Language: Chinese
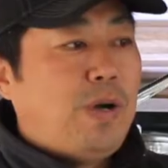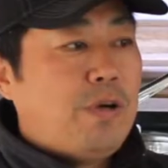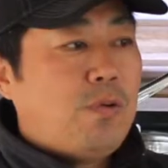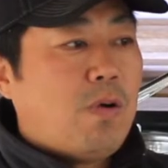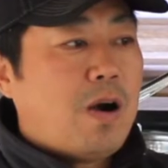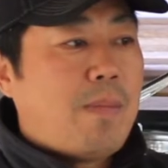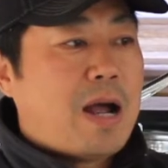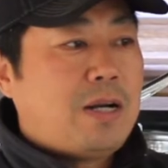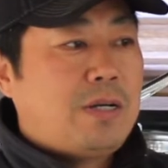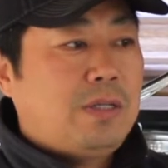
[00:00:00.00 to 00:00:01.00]
有沃尔
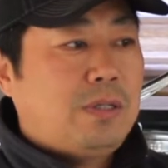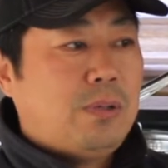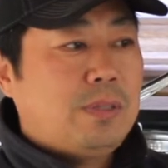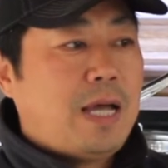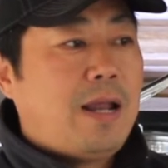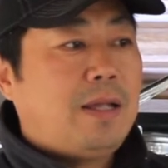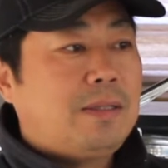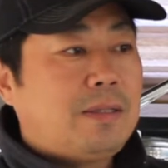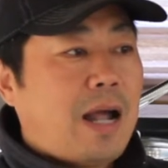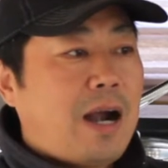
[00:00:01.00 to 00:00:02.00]
玛是走在了
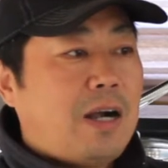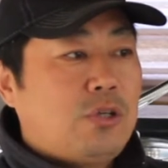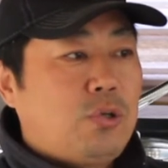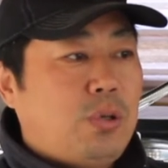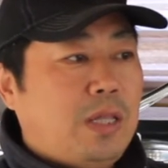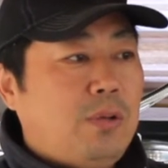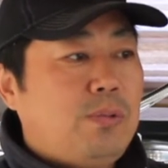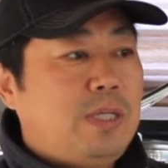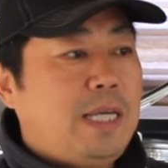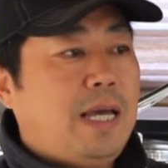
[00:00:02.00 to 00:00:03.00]
大而全的
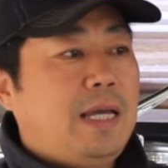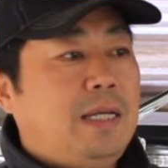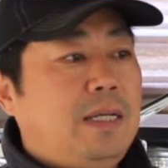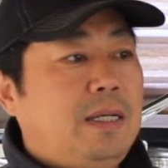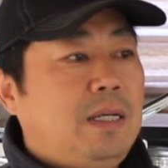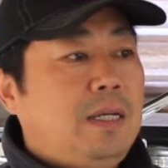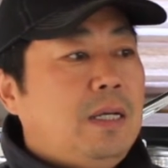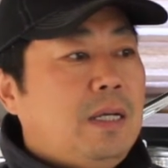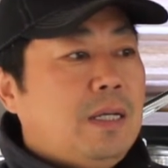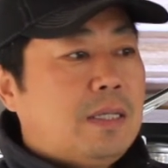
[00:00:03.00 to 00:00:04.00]
路线，
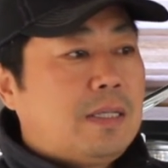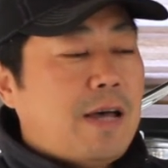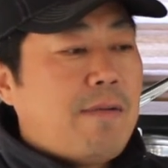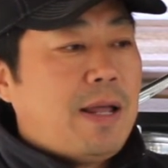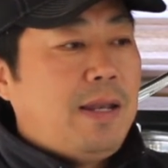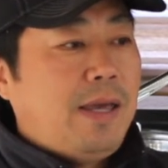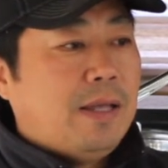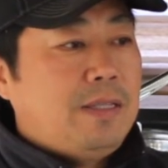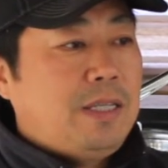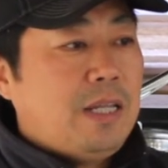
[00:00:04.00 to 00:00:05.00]
三万
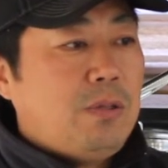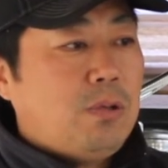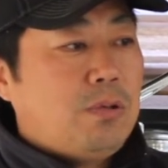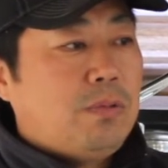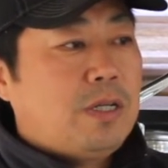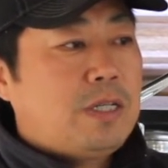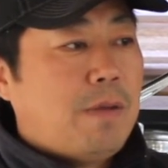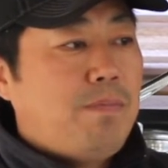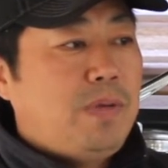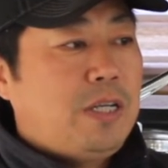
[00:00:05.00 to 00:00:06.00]
两千多种的
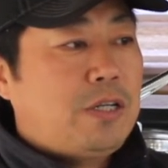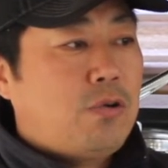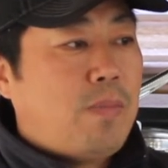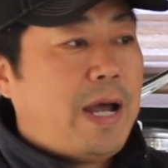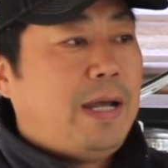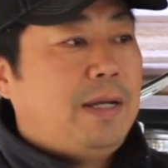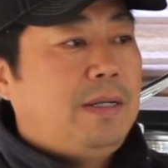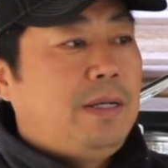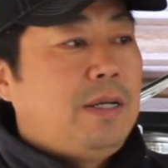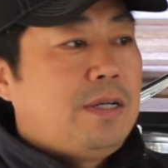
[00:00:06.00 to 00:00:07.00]
商品售卖，
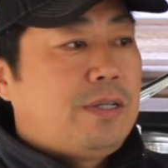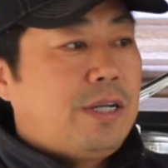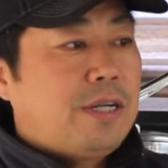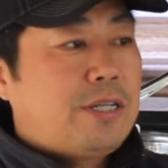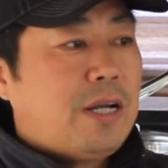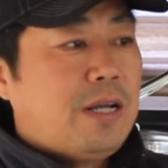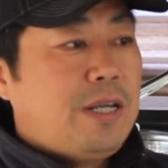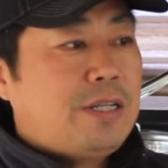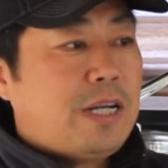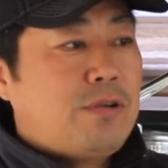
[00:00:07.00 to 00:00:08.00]
这个商
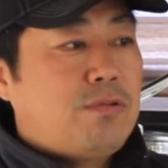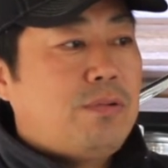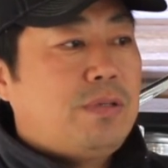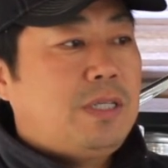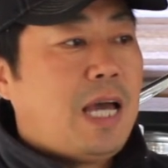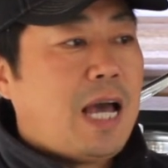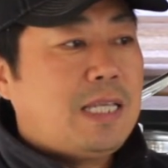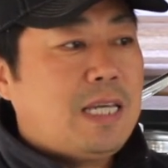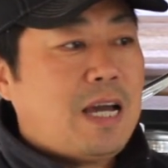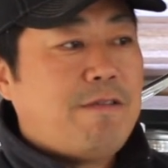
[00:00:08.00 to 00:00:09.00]
业战术恰
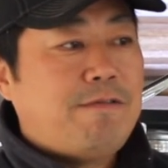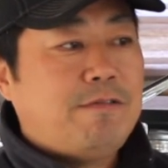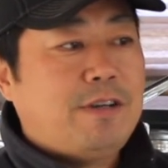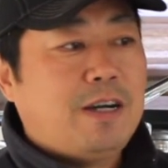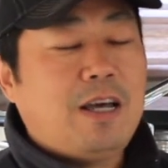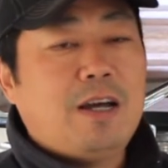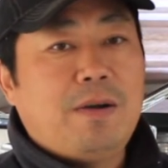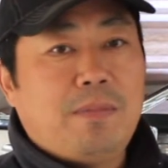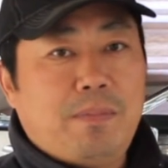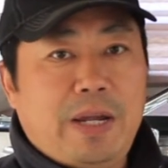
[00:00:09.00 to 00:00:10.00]
恰符合了
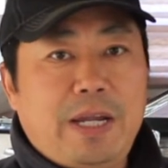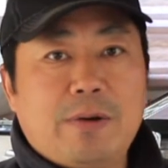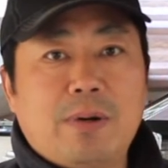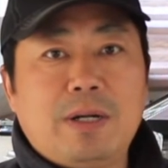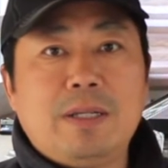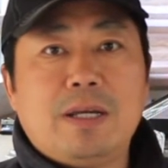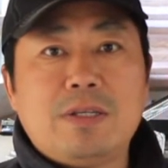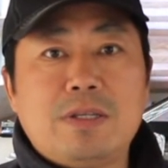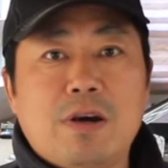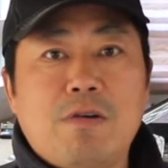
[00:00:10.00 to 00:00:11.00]
美国人的
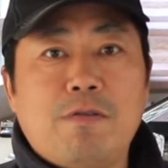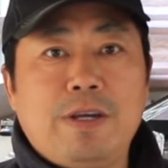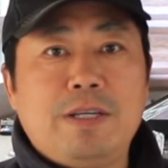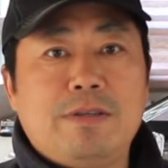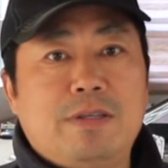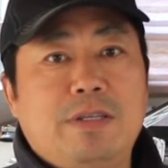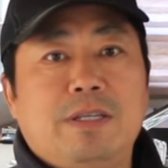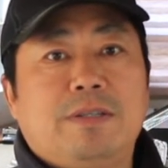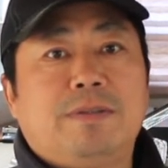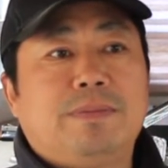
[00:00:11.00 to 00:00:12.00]
消费习
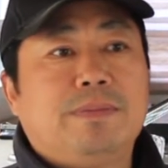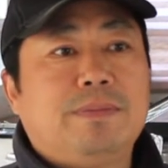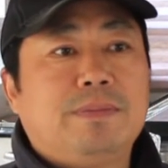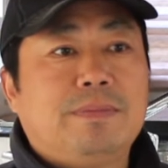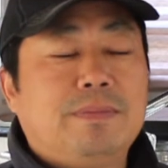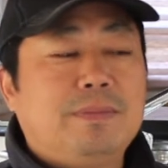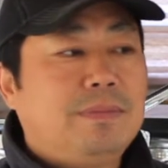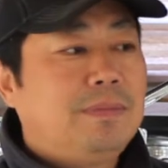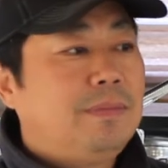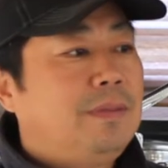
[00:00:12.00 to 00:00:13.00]
性。
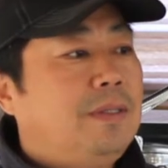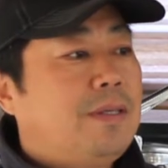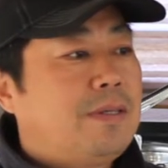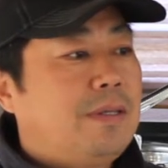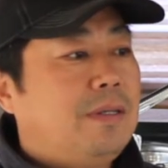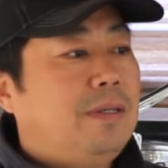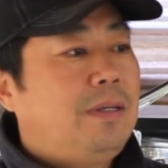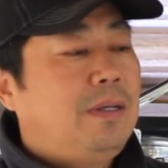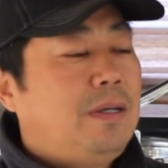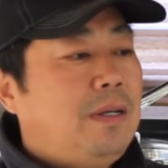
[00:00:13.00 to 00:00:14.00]
四，
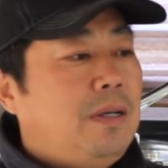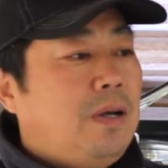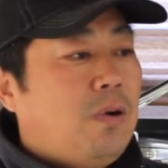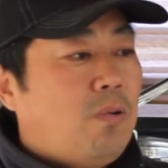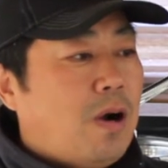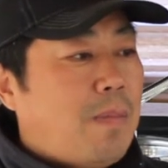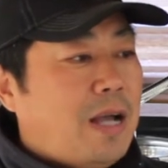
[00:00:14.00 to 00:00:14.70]
沃尔玛